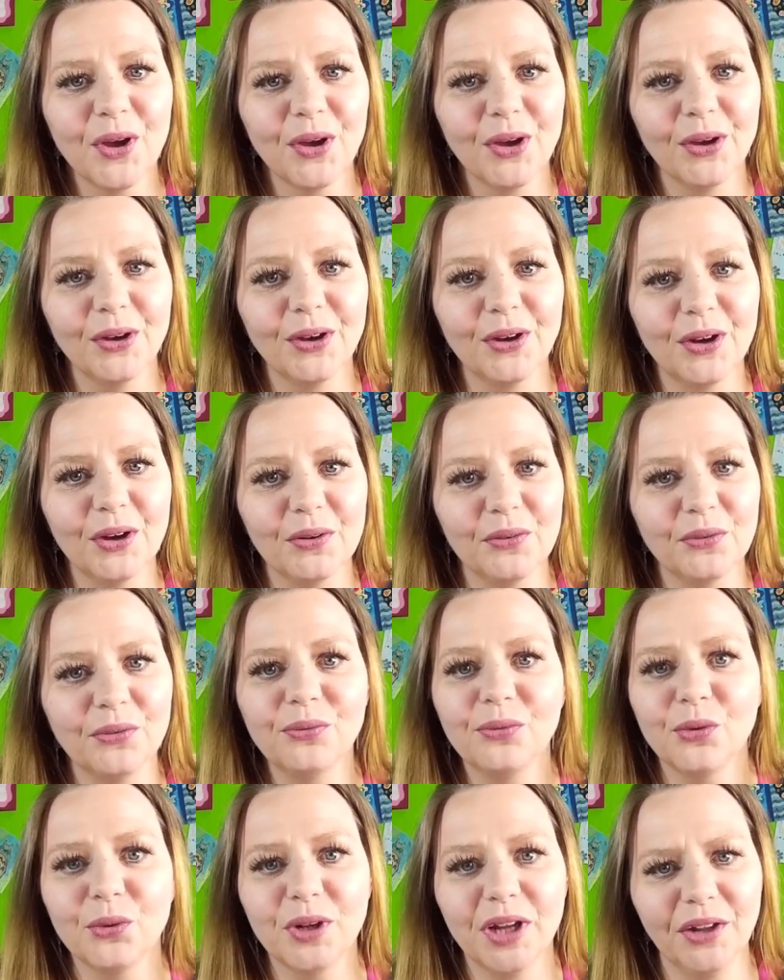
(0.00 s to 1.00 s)
Äh,
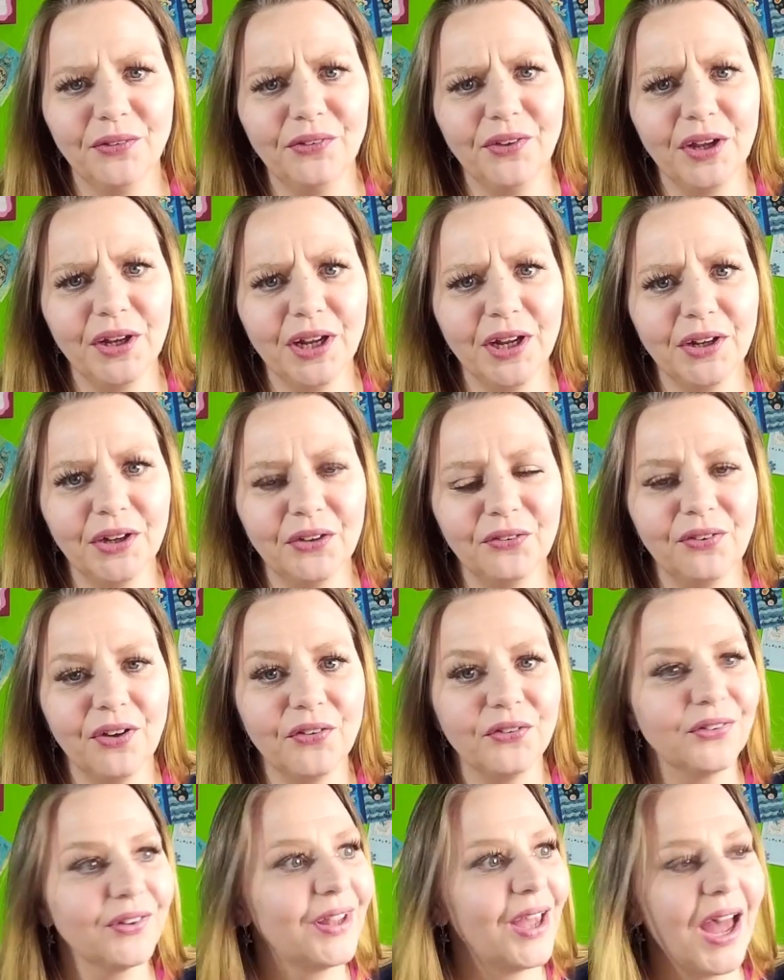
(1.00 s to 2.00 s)
zu der Zeit hatte ich
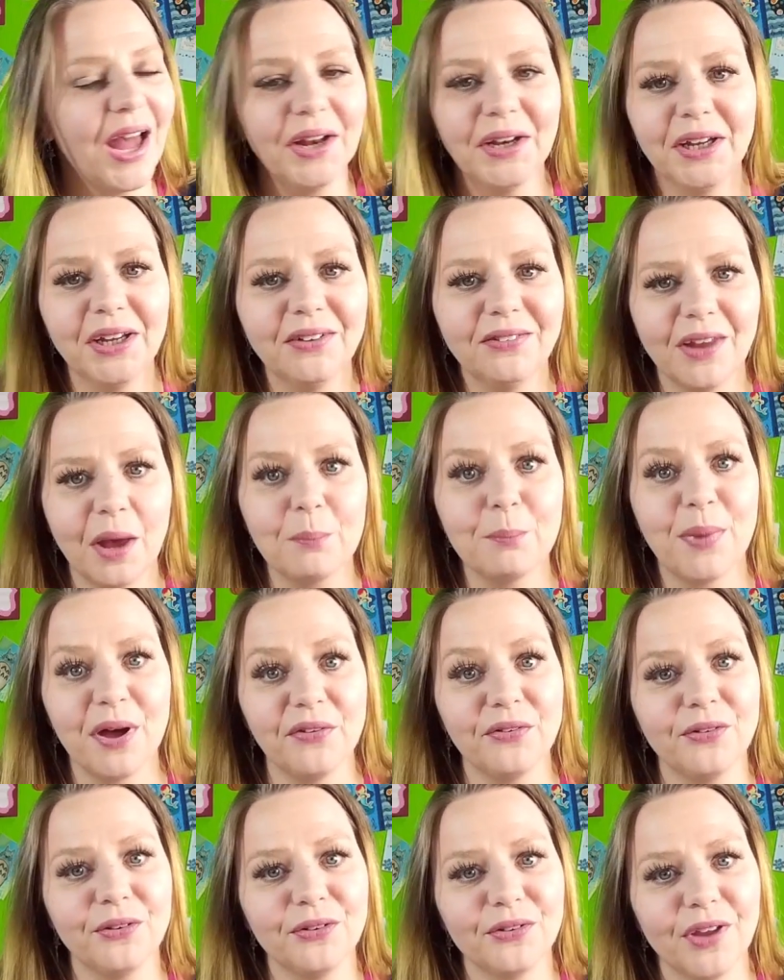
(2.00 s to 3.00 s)
fast gar nichts an
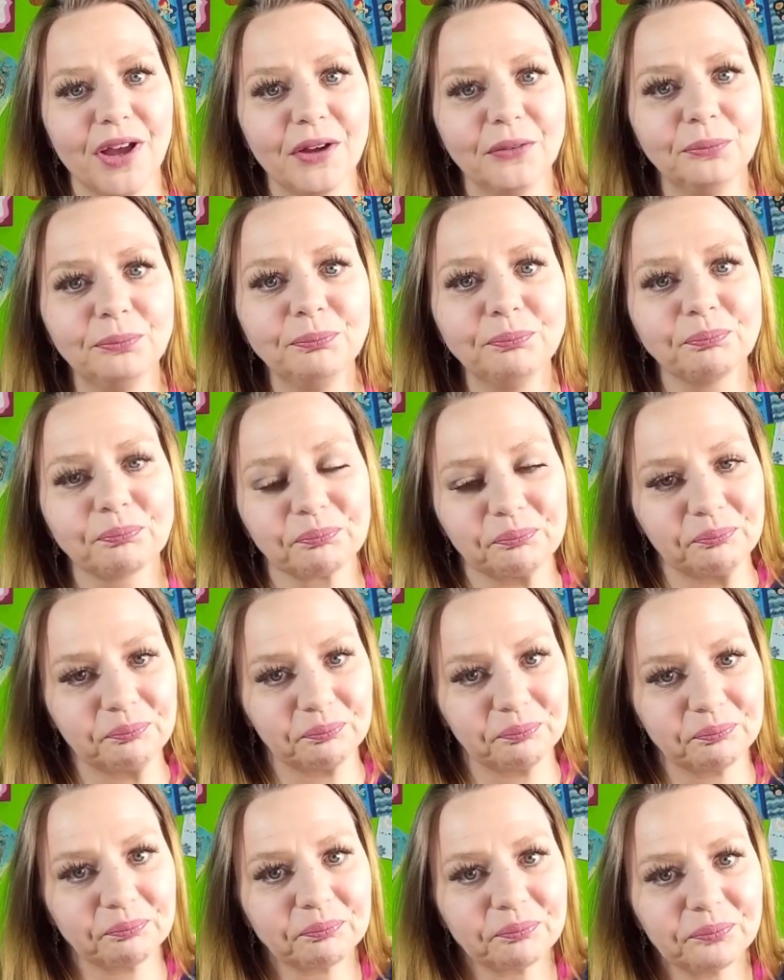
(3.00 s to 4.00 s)
Bastelsachen.
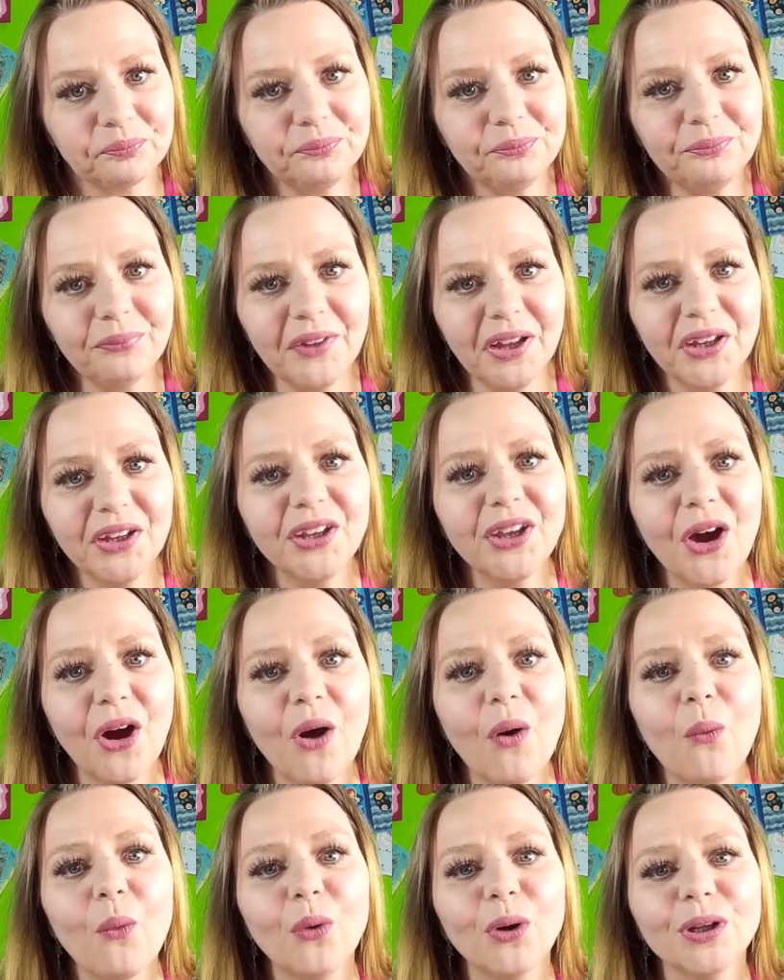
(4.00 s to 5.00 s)

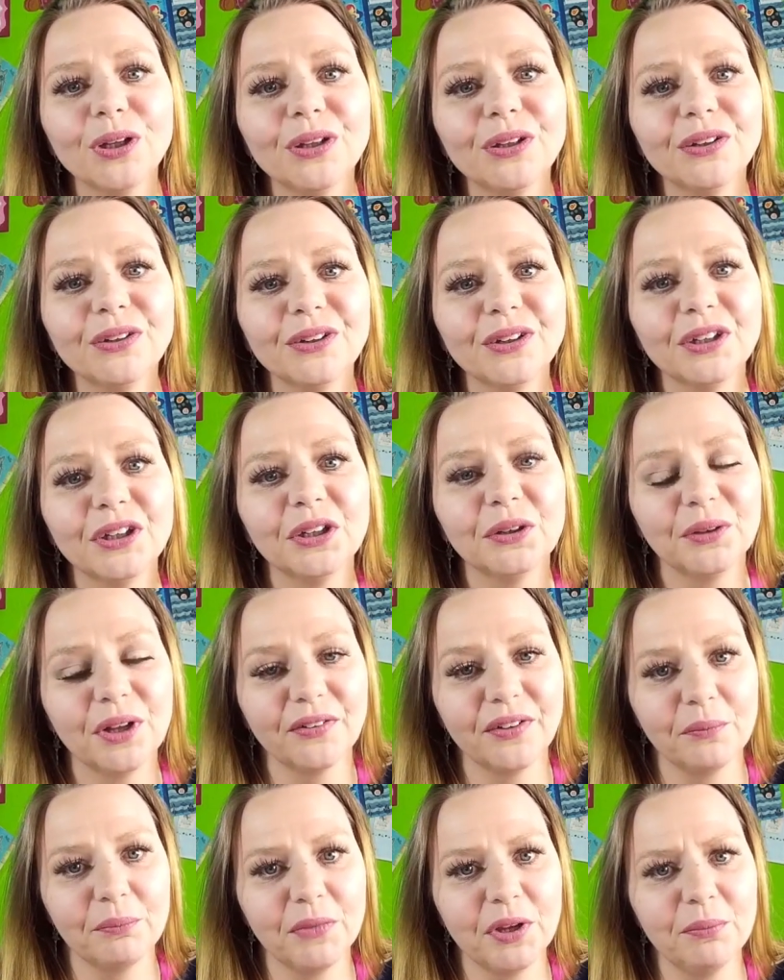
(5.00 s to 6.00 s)
Ja, und äh,
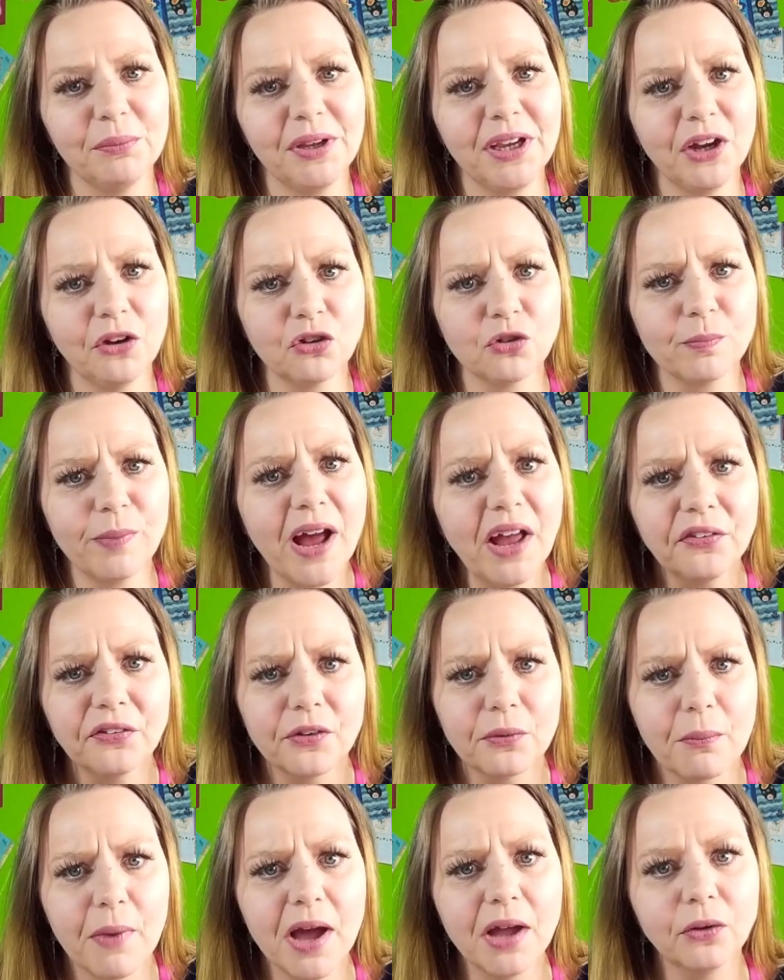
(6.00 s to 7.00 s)
das hat mir mega Spaß
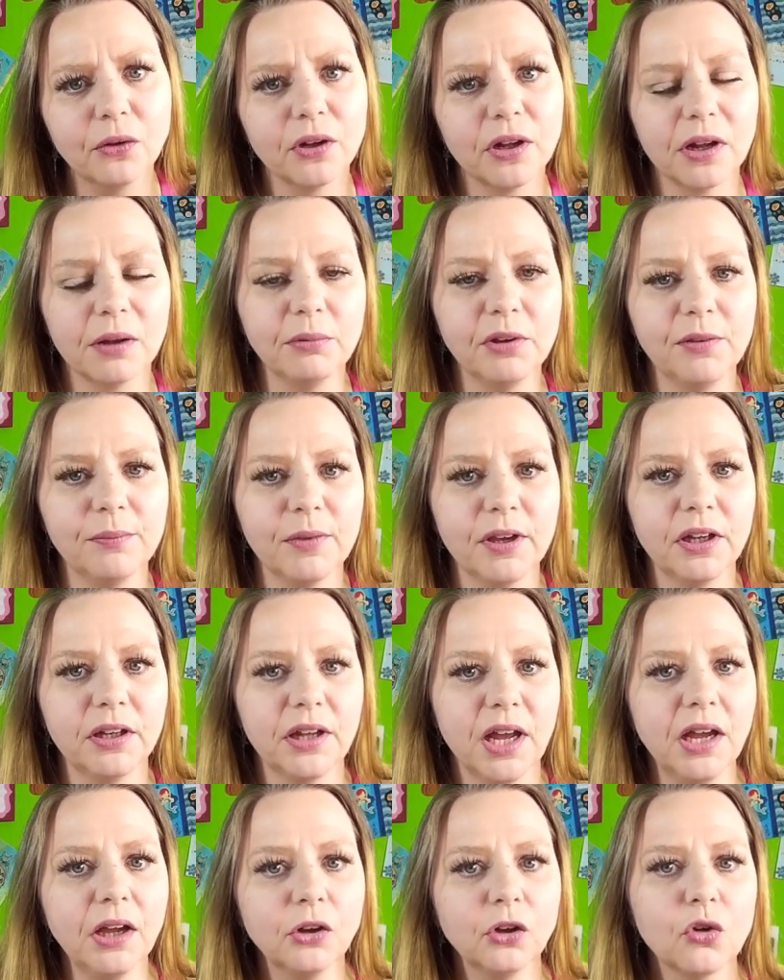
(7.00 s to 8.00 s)
gemacht. Und dann habe ich mir
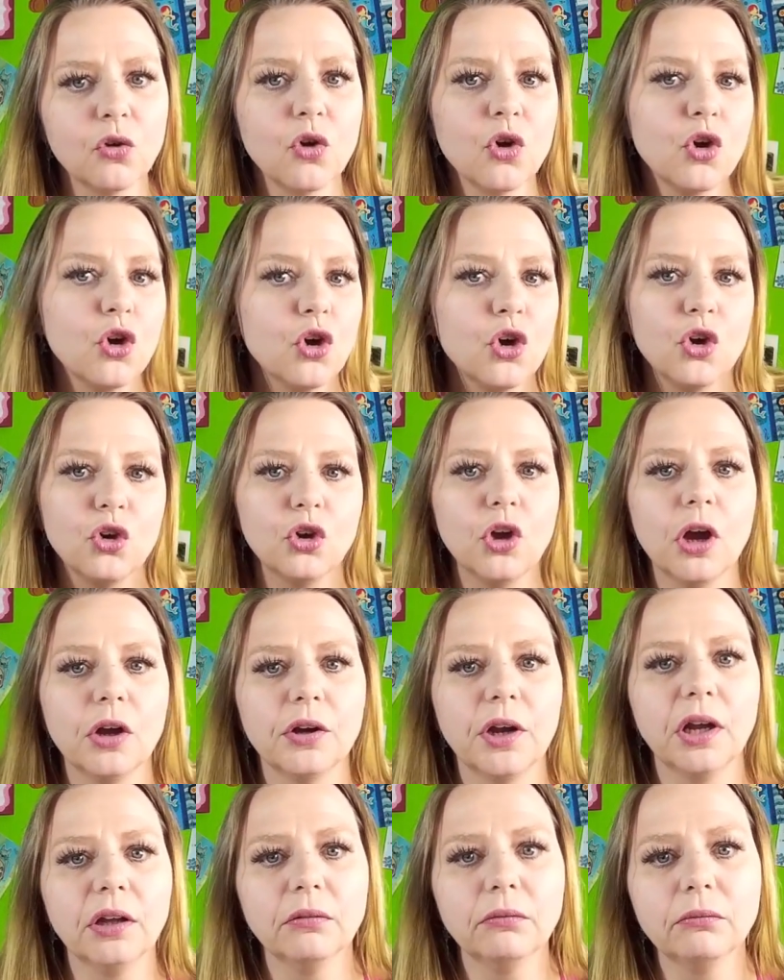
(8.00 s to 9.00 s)
gedacht, ja,
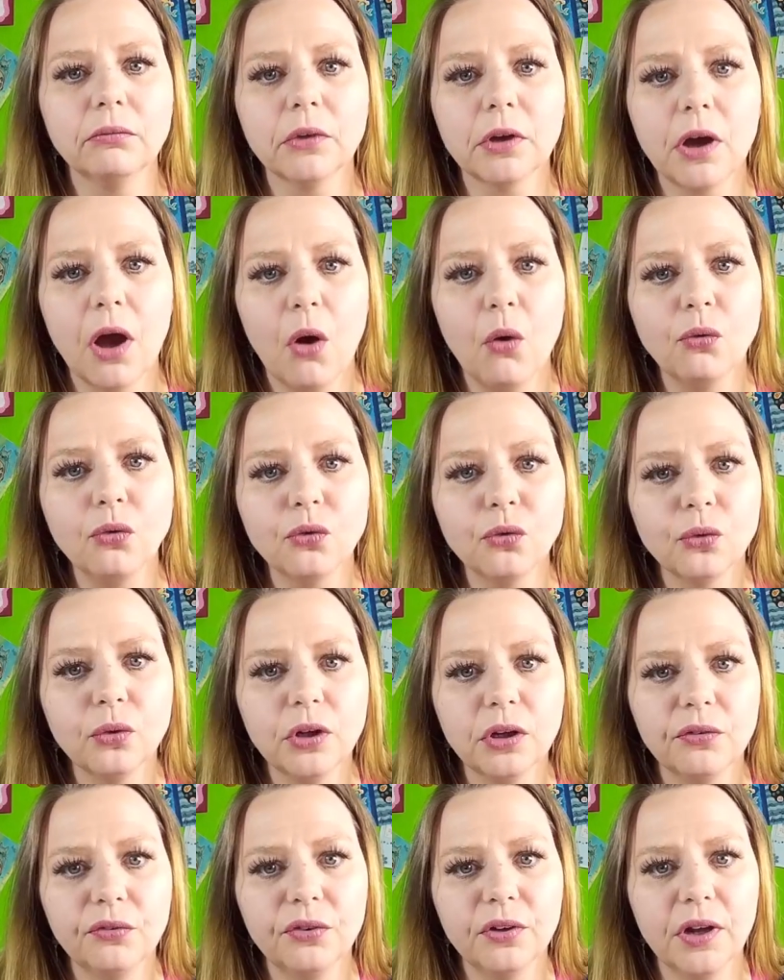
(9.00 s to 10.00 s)
dann kaufst du
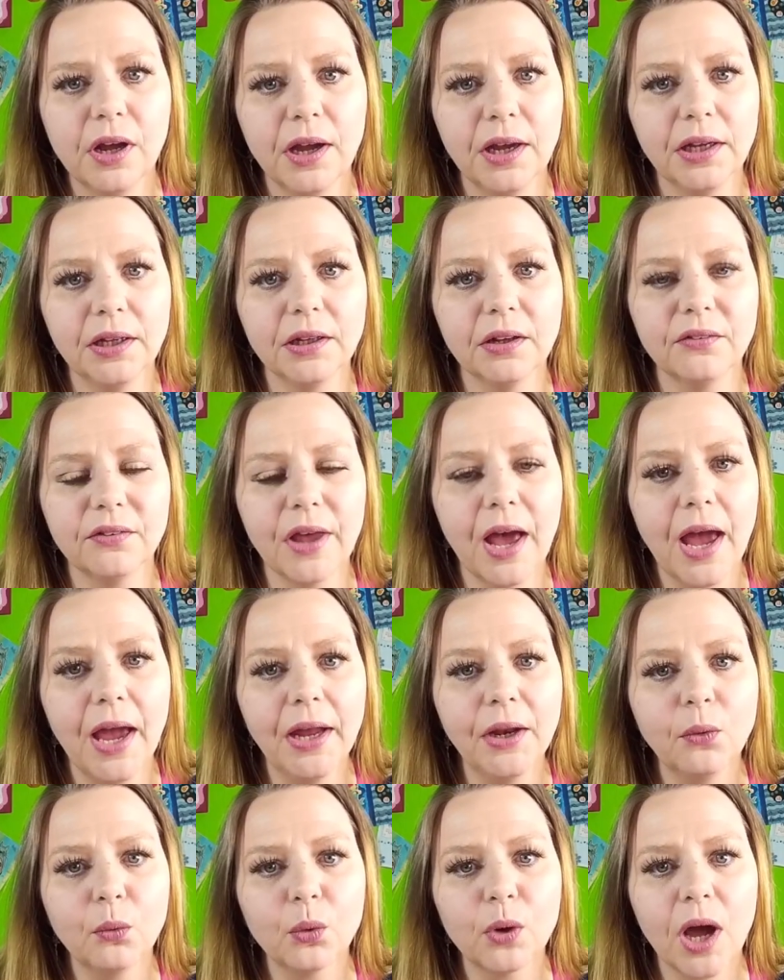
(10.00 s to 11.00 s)
dir vielleicht das
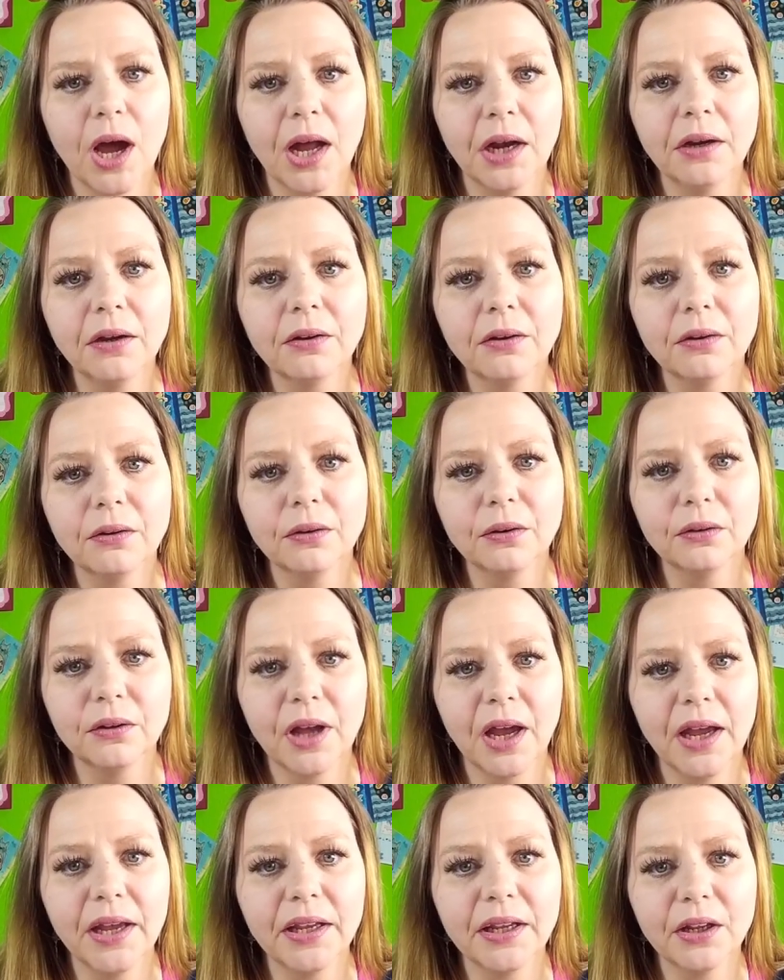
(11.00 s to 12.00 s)
ein oder andere
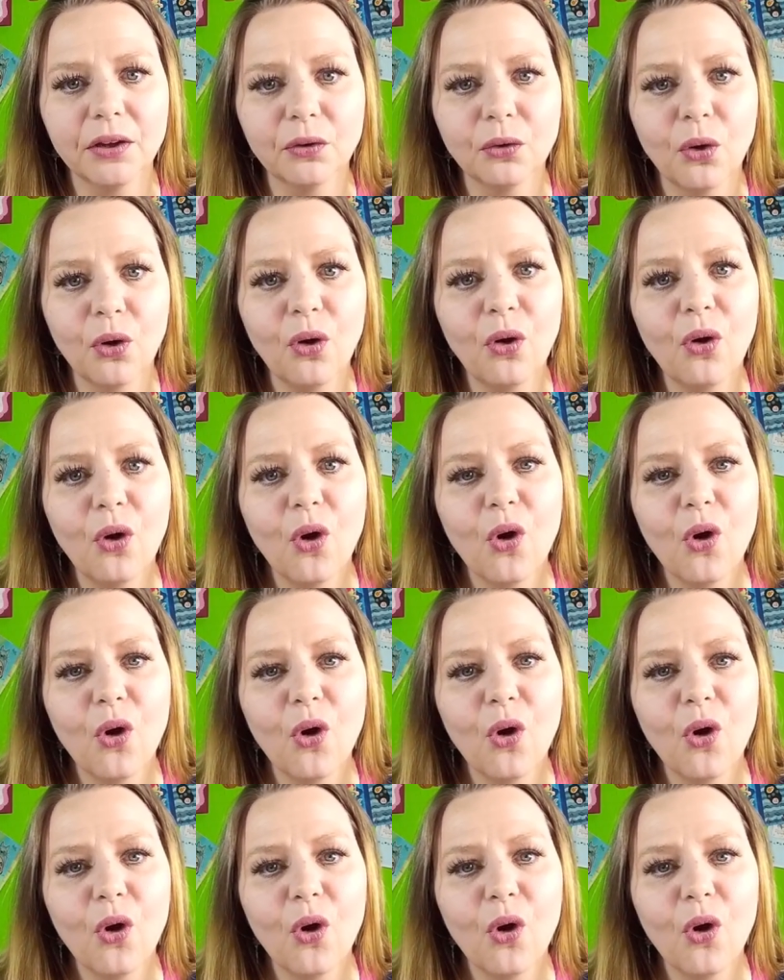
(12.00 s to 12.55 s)
Teilchen noch.